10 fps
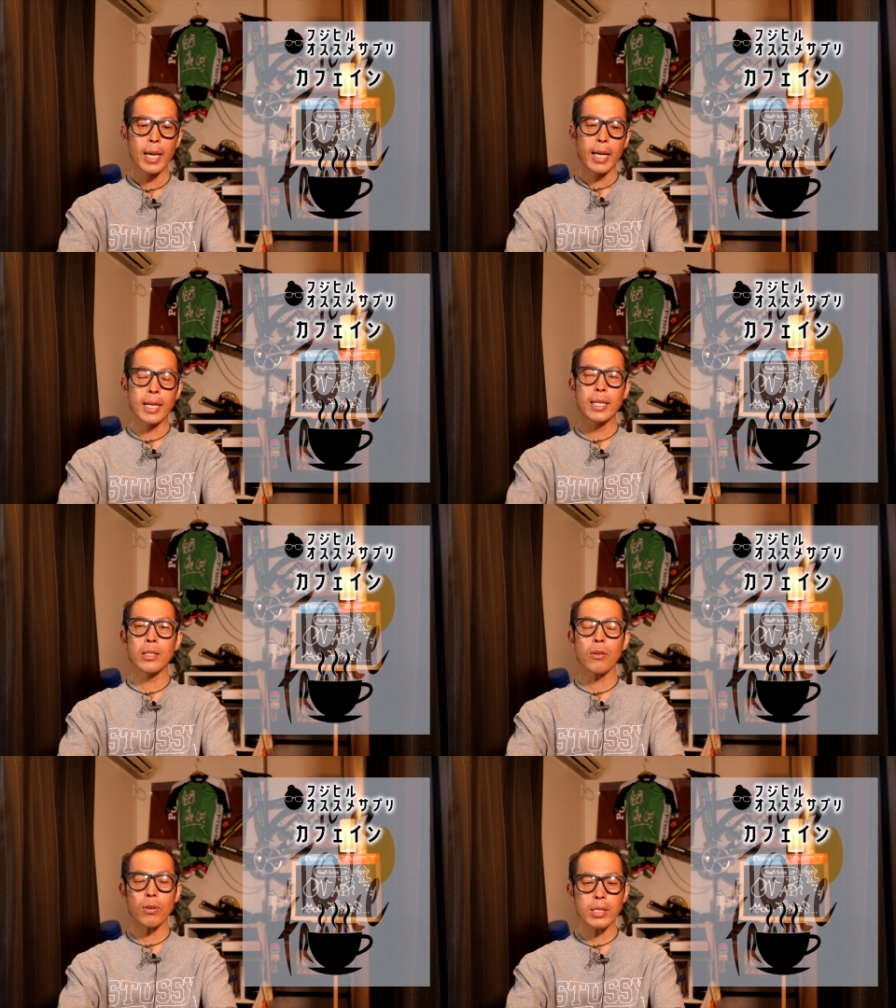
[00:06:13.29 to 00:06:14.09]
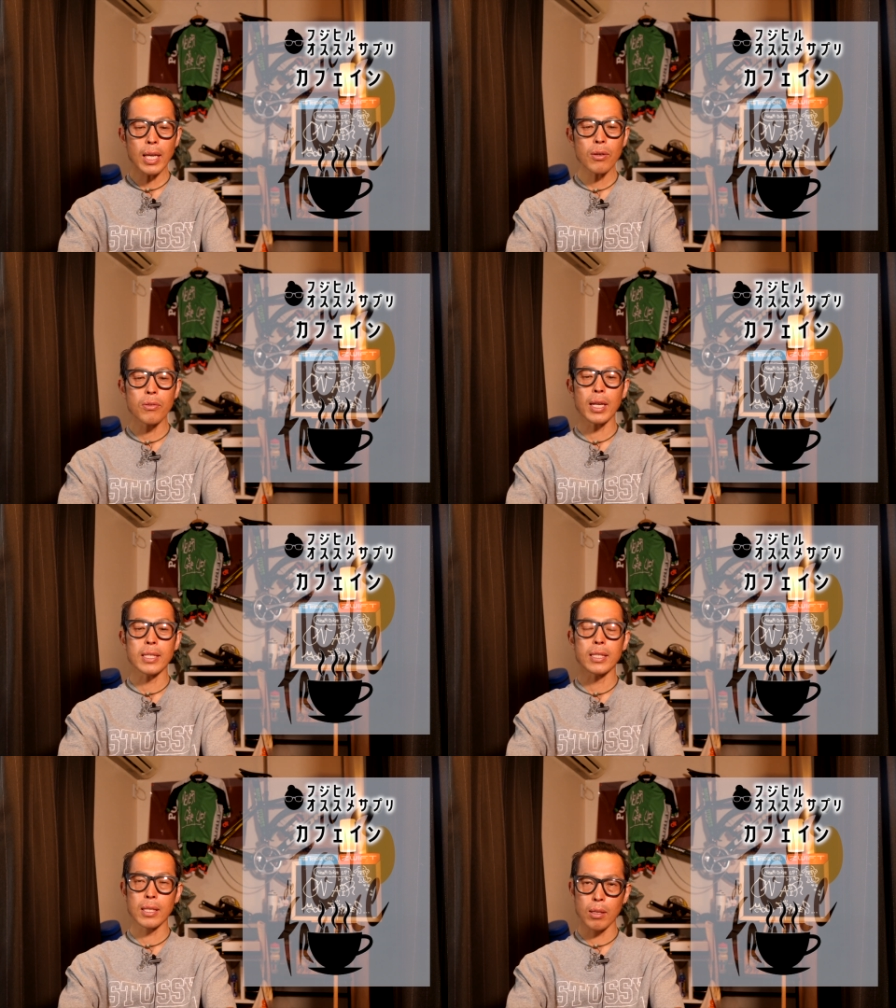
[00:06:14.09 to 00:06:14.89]
え、利尿作用なん
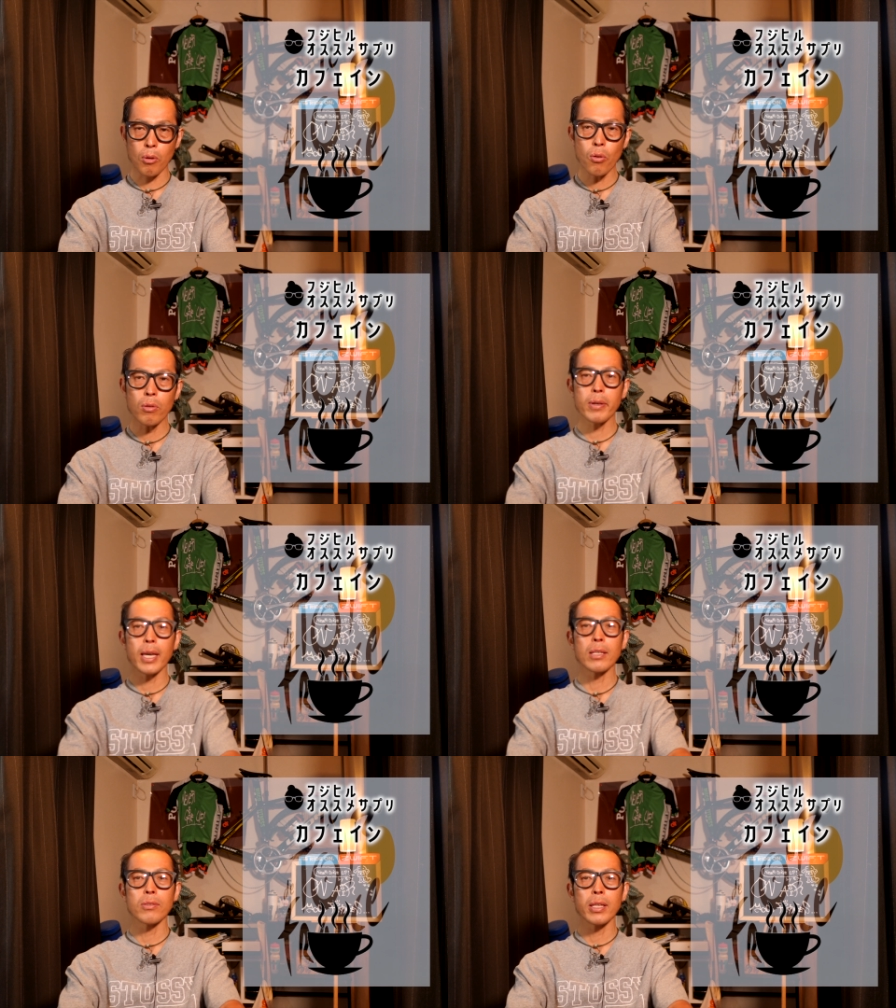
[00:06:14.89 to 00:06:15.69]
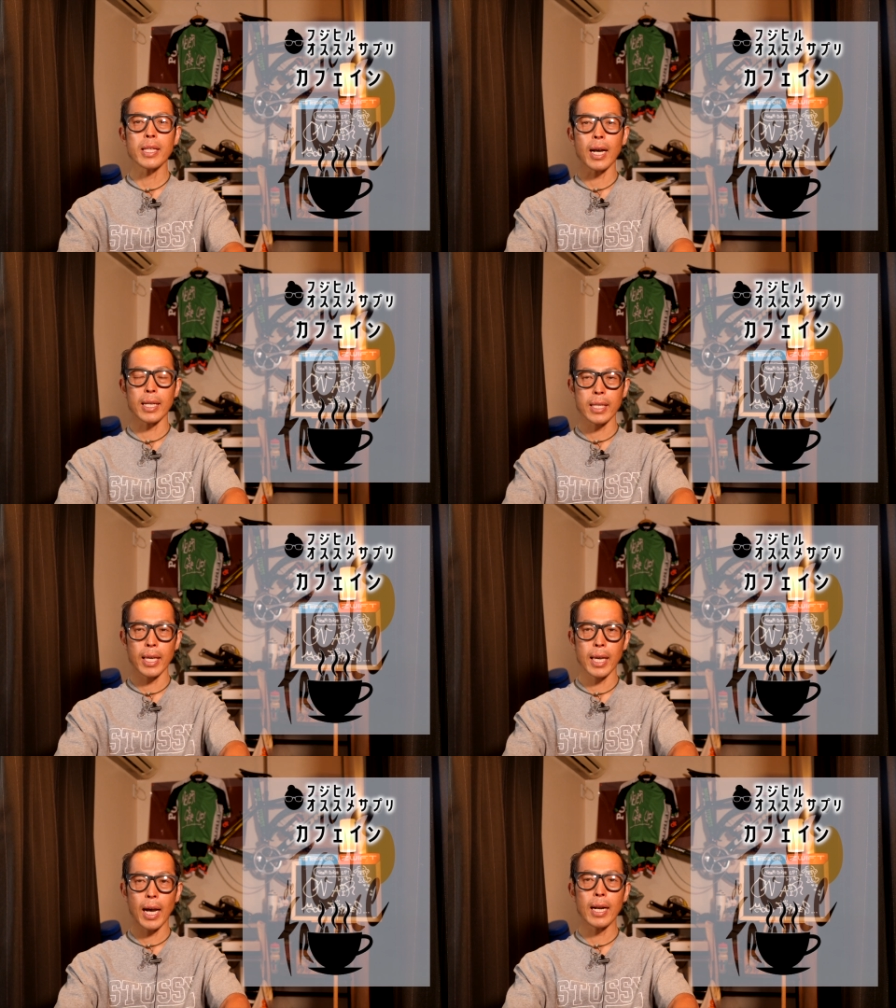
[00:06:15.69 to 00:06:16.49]
ですけども、これも研究データが、
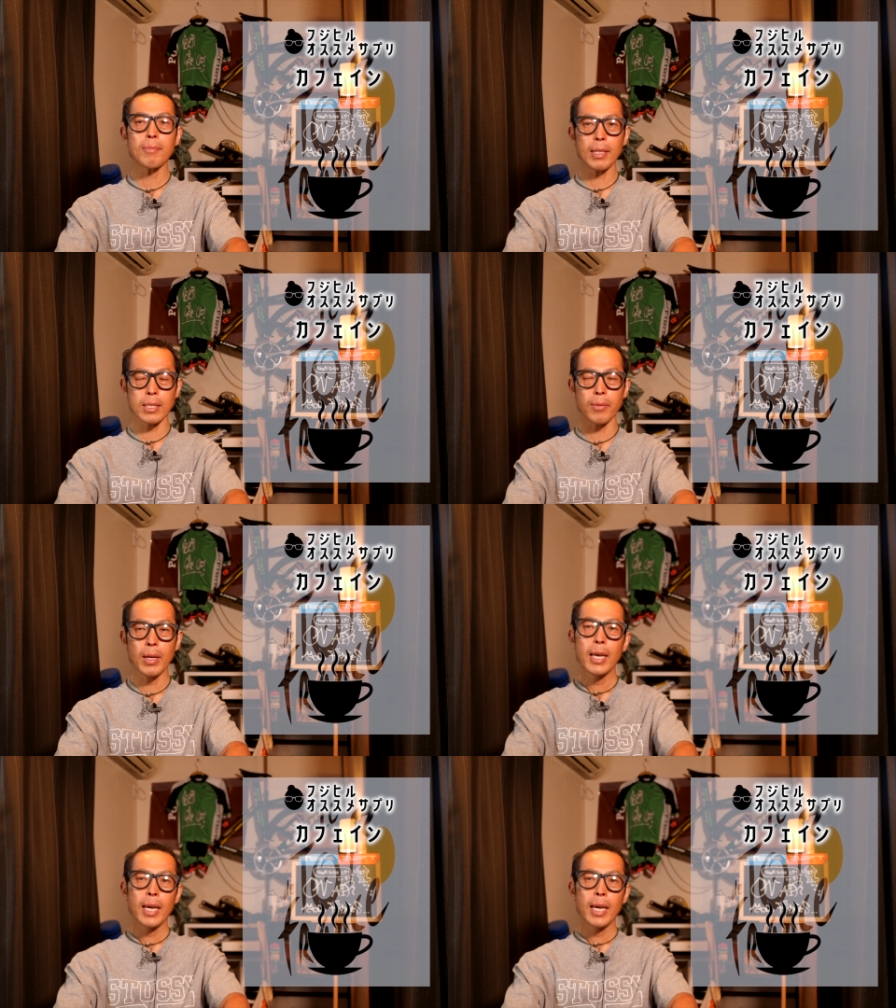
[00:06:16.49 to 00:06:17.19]
えー、あります。